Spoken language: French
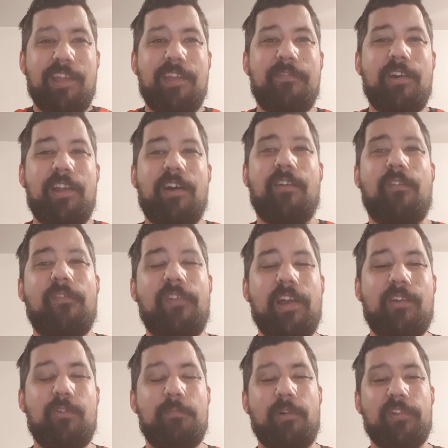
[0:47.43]
et, voilà, on
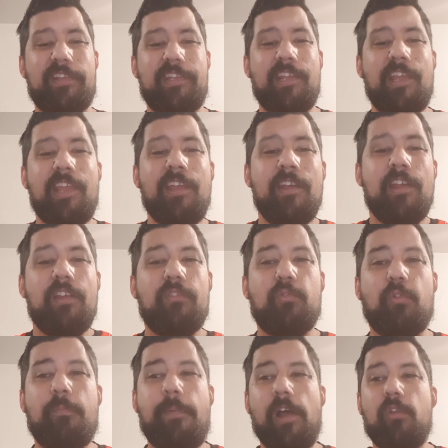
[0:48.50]
va commencer
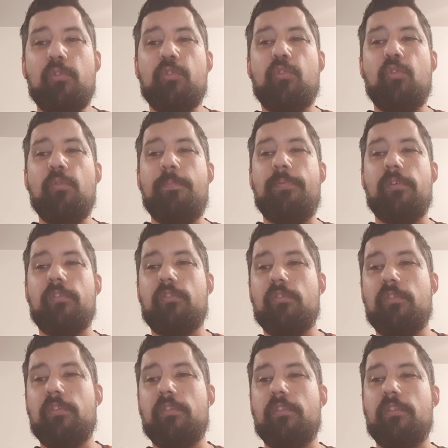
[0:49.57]
donc par le groupe
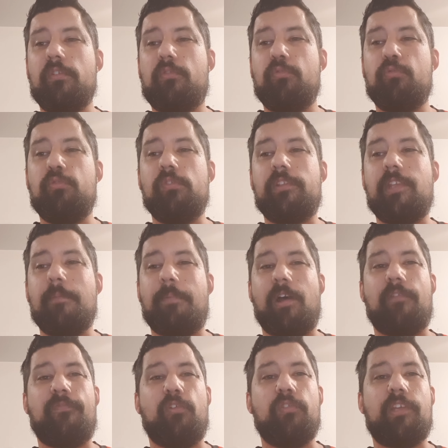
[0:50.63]
euh, concocté
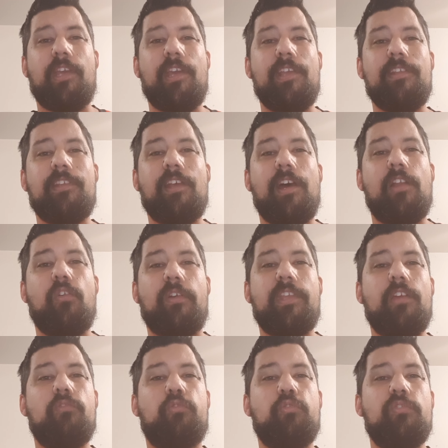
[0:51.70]
par Hayes Alors il
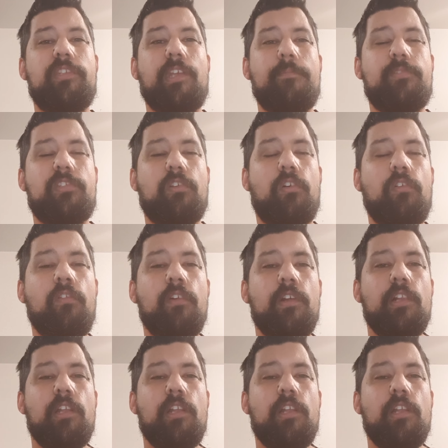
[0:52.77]
y a deux absents,